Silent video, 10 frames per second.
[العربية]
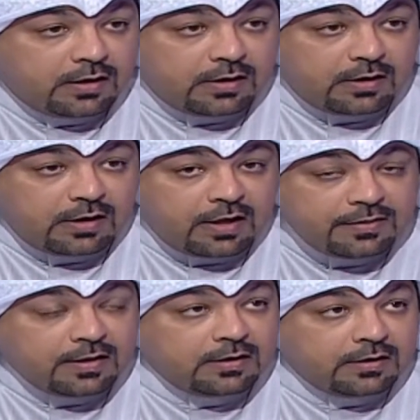آه،
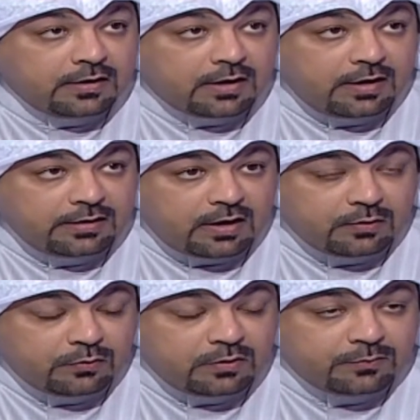هذا اللي راح
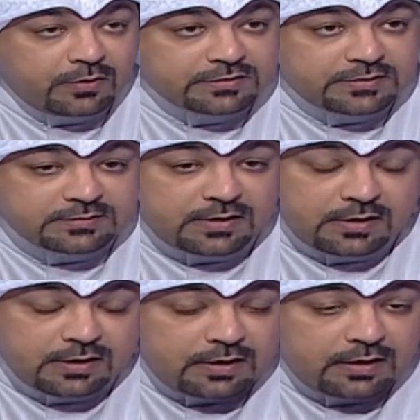ياخذون
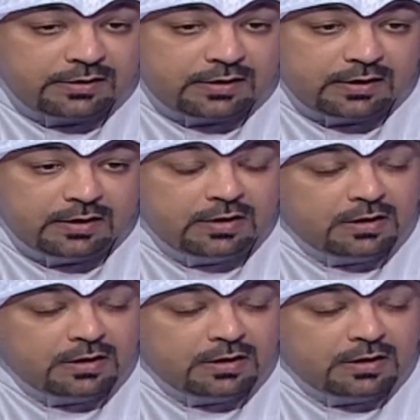المؤسسه احنا